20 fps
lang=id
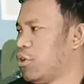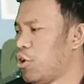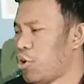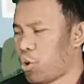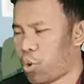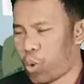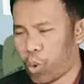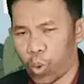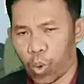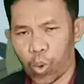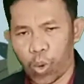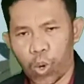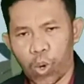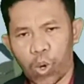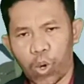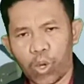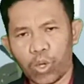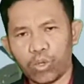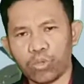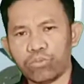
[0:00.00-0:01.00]

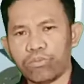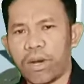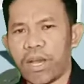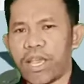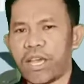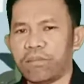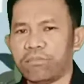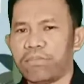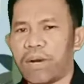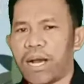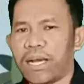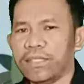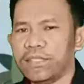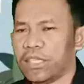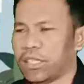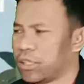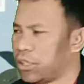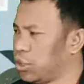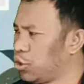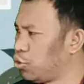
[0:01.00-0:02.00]
Oh, lumayan
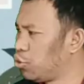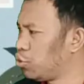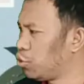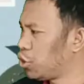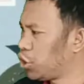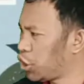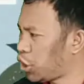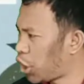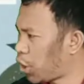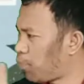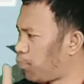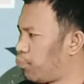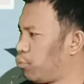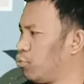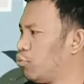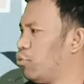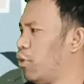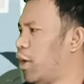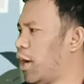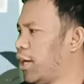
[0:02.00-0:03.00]
banyak itu
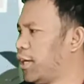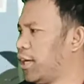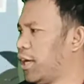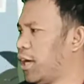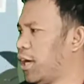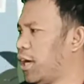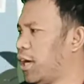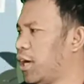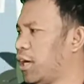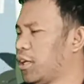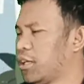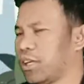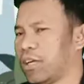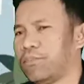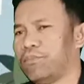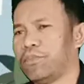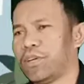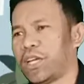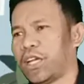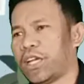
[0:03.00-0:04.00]
30 anak. Nah,
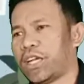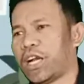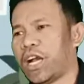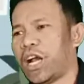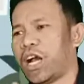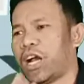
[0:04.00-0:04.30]
mereka